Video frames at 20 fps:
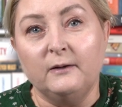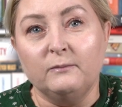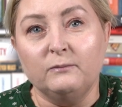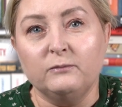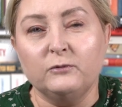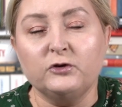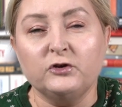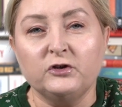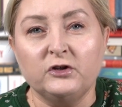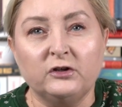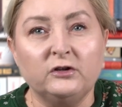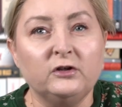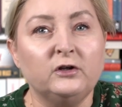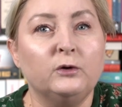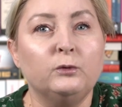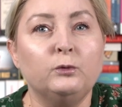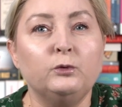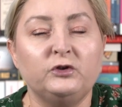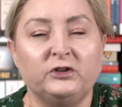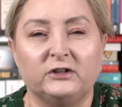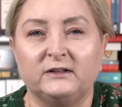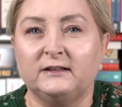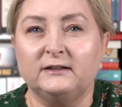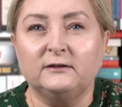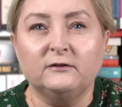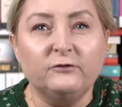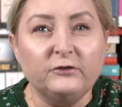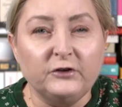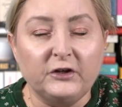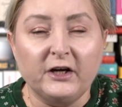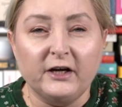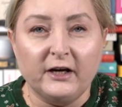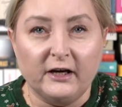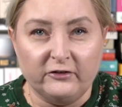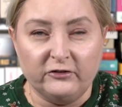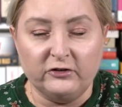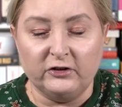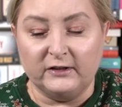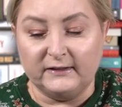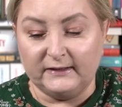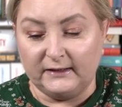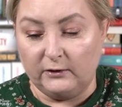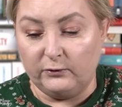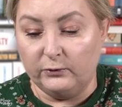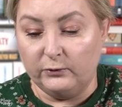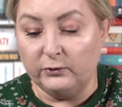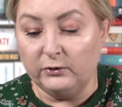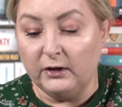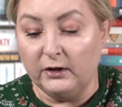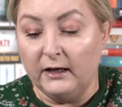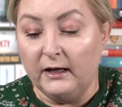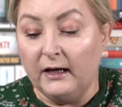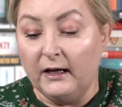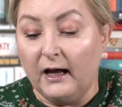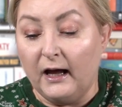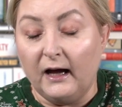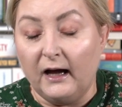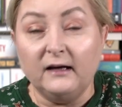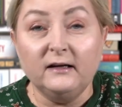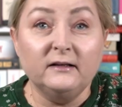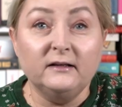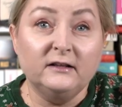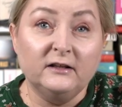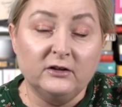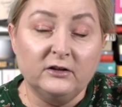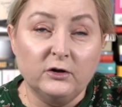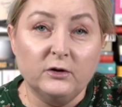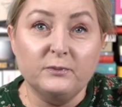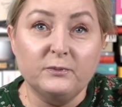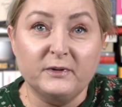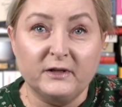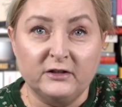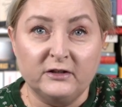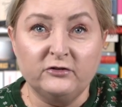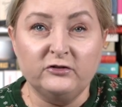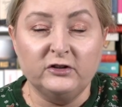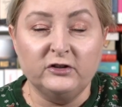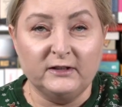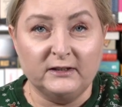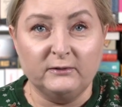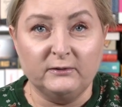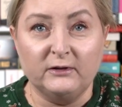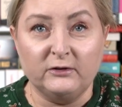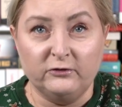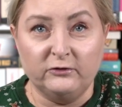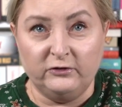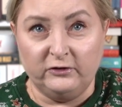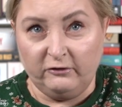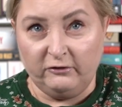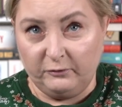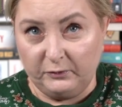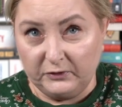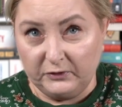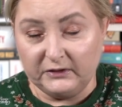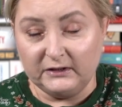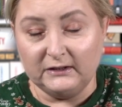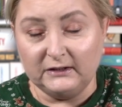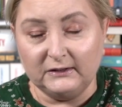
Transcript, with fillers: Może nie tyle uciec, co wyjechać na zachód, ale jego praktycznie cała rodzina w Polsce